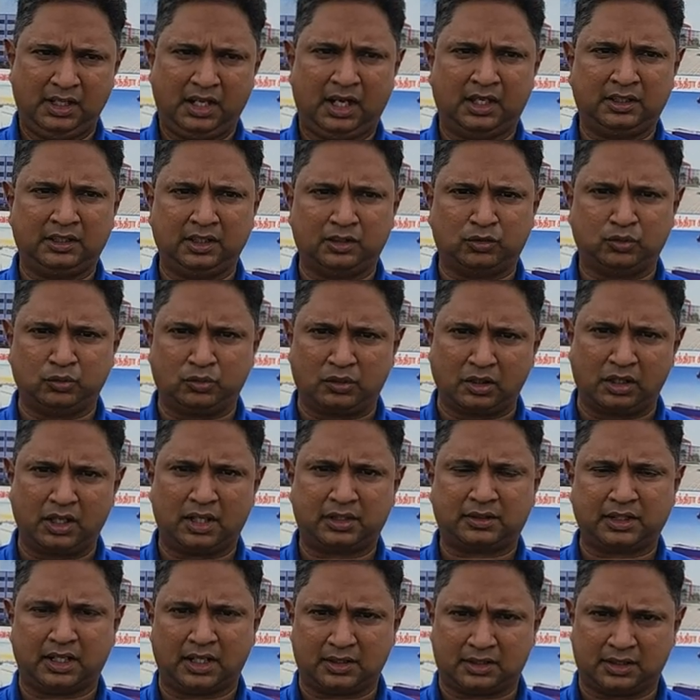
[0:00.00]
அந்த சுற்றுலா
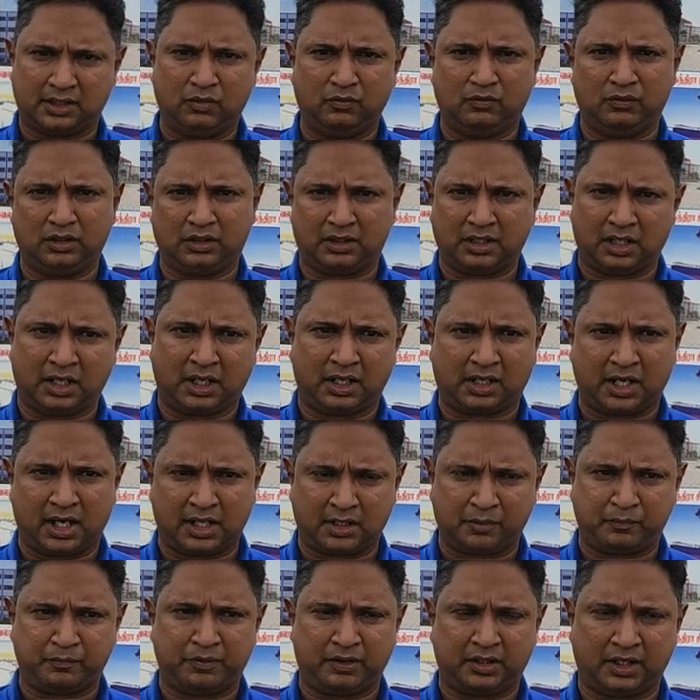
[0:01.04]
தளத்தையும் உங்களுக்கு நான் காட்ட
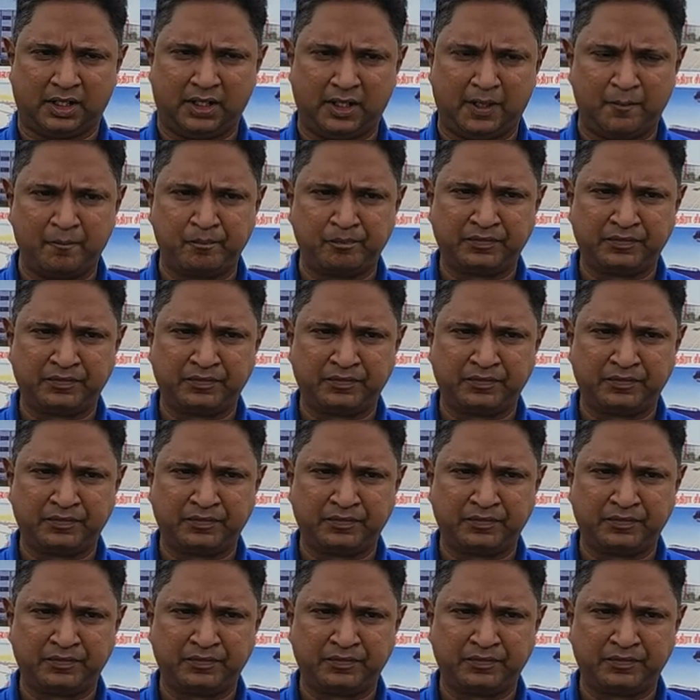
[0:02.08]
போகிறேன்